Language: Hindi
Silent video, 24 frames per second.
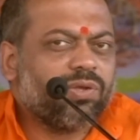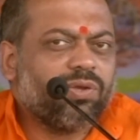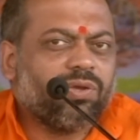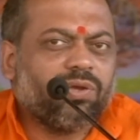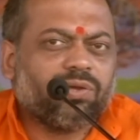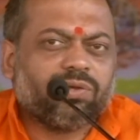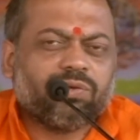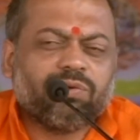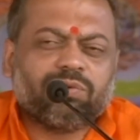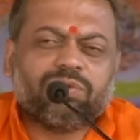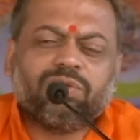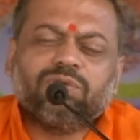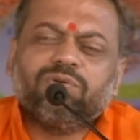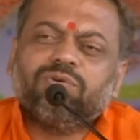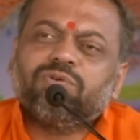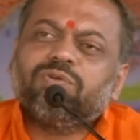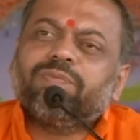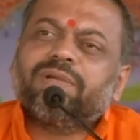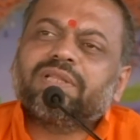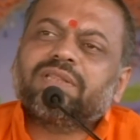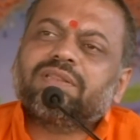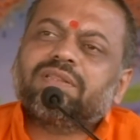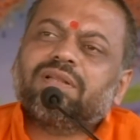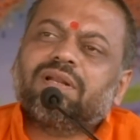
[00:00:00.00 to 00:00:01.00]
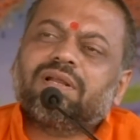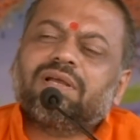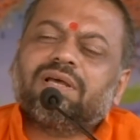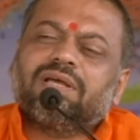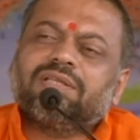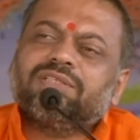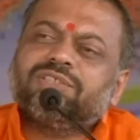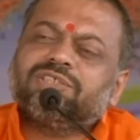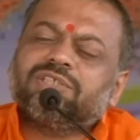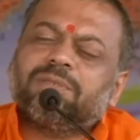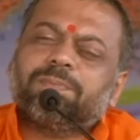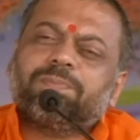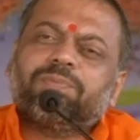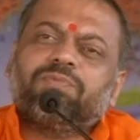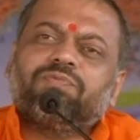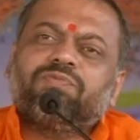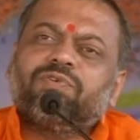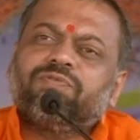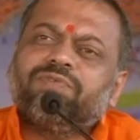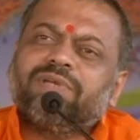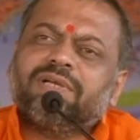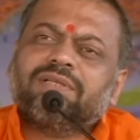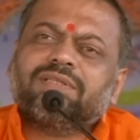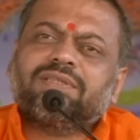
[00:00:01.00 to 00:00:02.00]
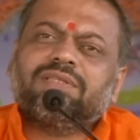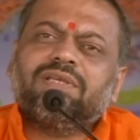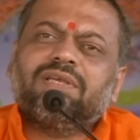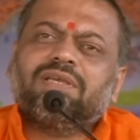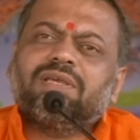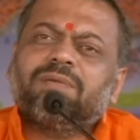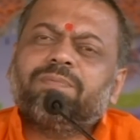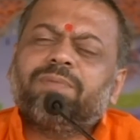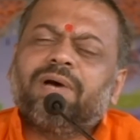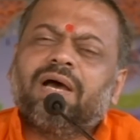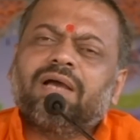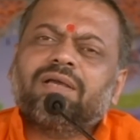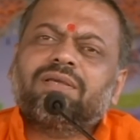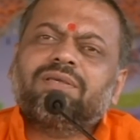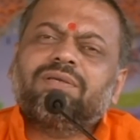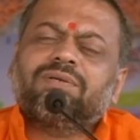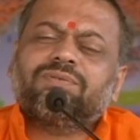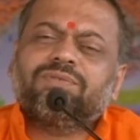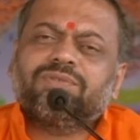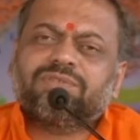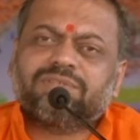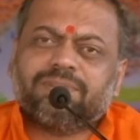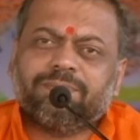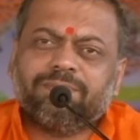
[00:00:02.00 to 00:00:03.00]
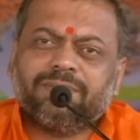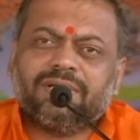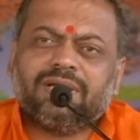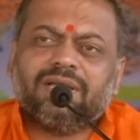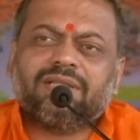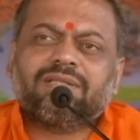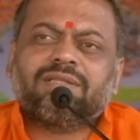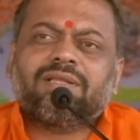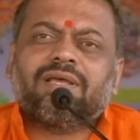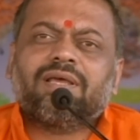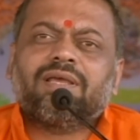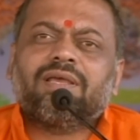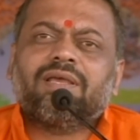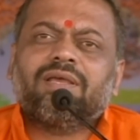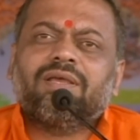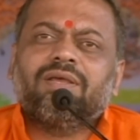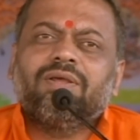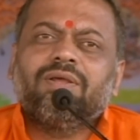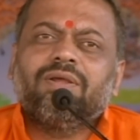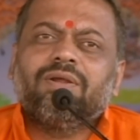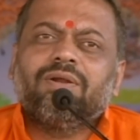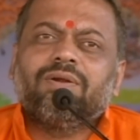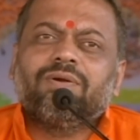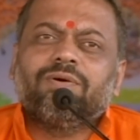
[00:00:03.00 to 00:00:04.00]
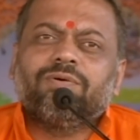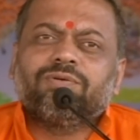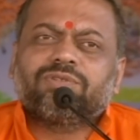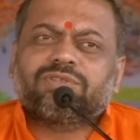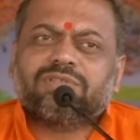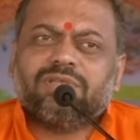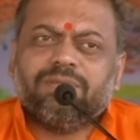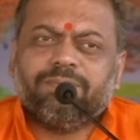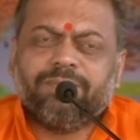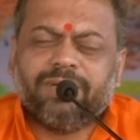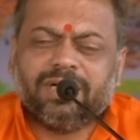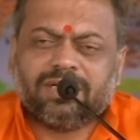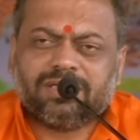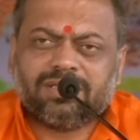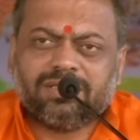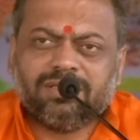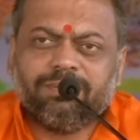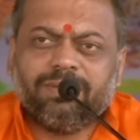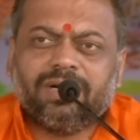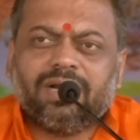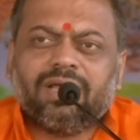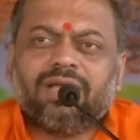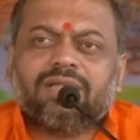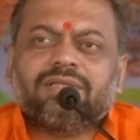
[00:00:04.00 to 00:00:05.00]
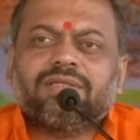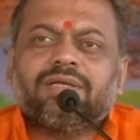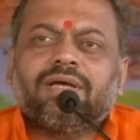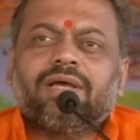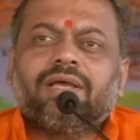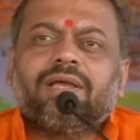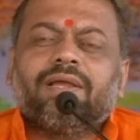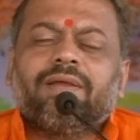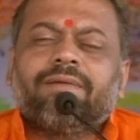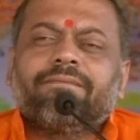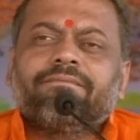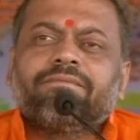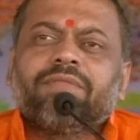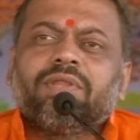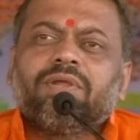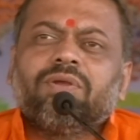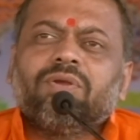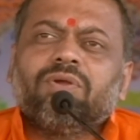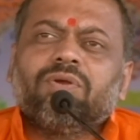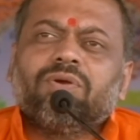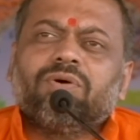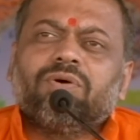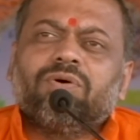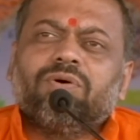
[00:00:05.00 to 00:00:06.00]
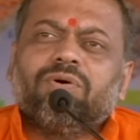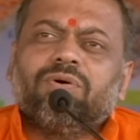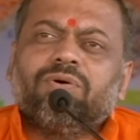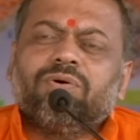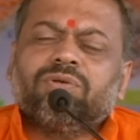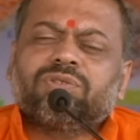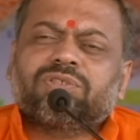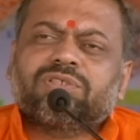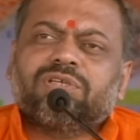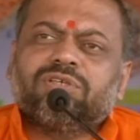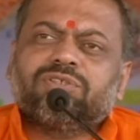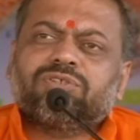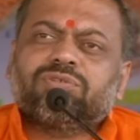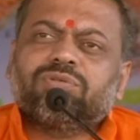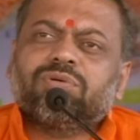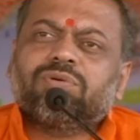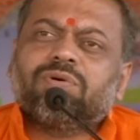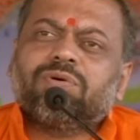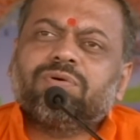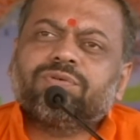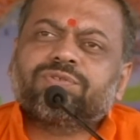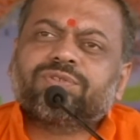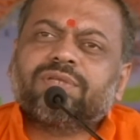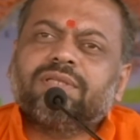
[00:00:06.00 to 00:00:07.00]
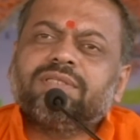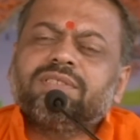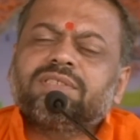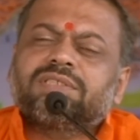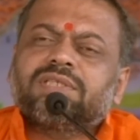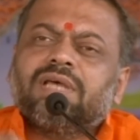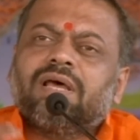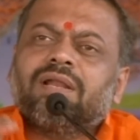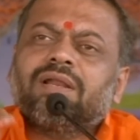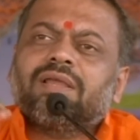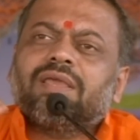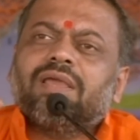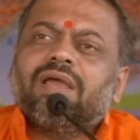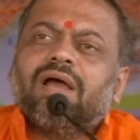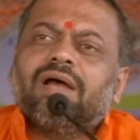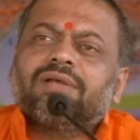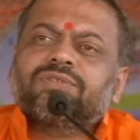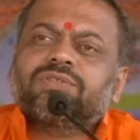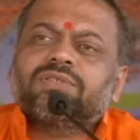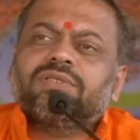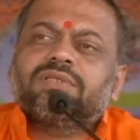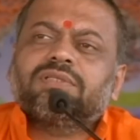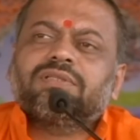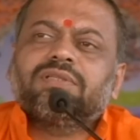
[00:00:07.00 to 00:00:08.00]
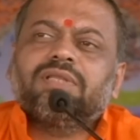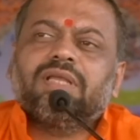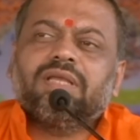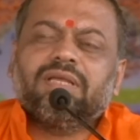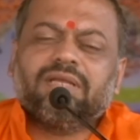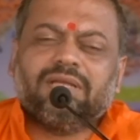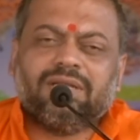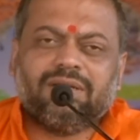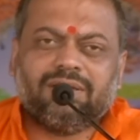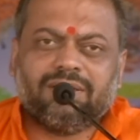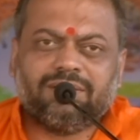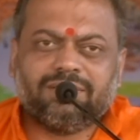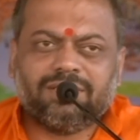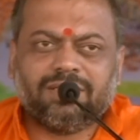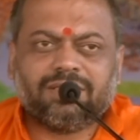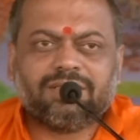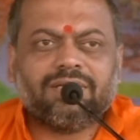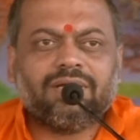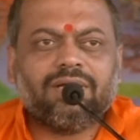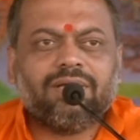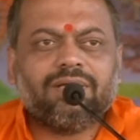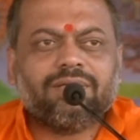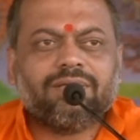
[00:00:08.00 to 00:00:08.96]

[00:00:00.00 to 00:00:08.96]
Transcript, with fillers: क्योंकि गुरु मंत्र का जप वो व्यक्ति के भाग्य को चमकाता है उसकी भक्ति बढ़ाता है उसके सुख को संसार के आश्रित नहीं रहने देता